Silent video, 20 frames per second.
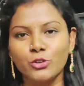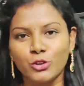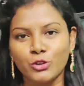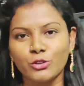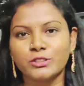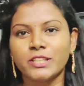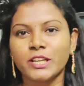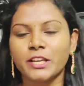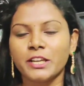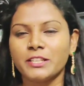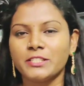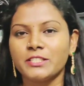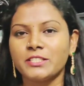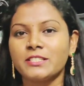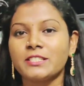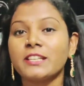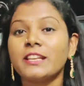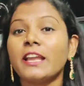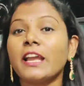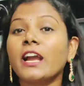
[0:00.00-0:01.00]
ఇంకొక థర్టీ
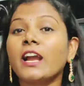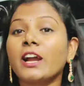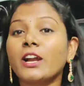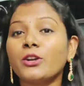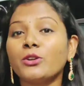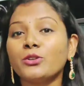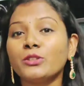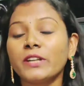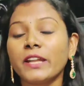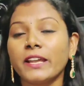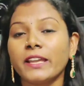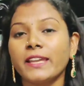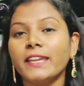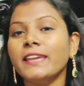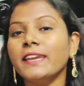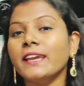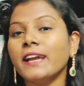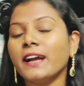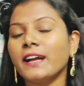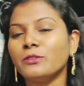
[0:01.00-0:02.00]
పర్సెంట్ మీకు
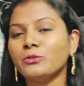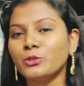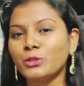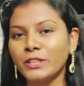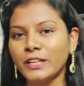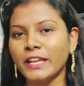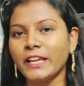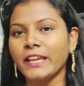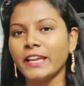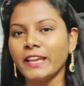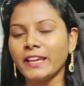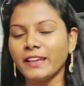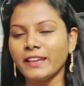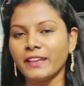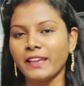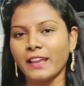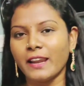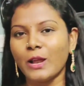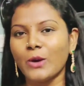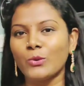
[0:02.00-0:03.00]
డిస్కౌంట్ కూడా వస్తుంది
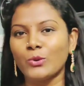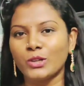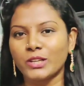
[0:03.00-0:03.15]
ఓకేనా